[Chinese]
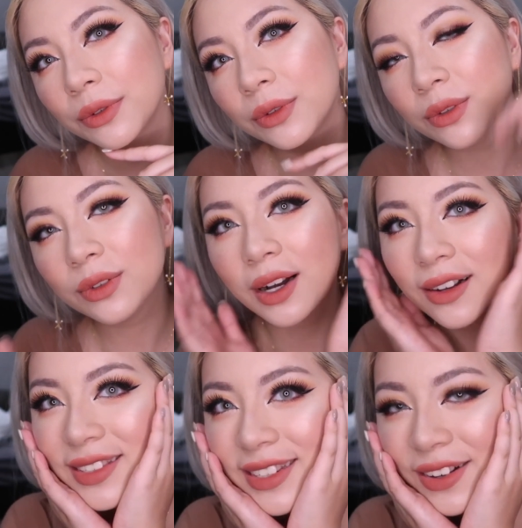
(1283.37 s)
哦，
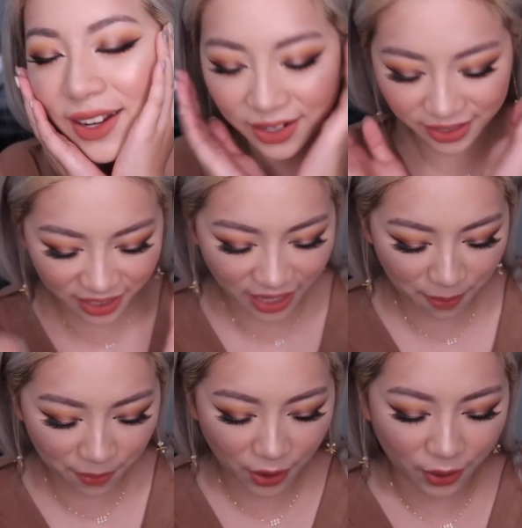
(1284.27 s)
好喜欢哦，这个
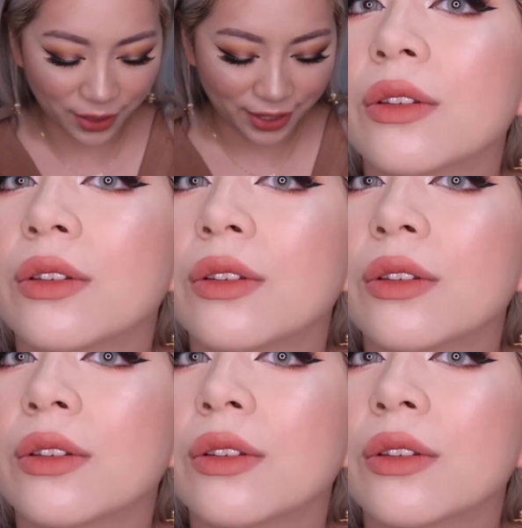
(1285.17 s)
combo！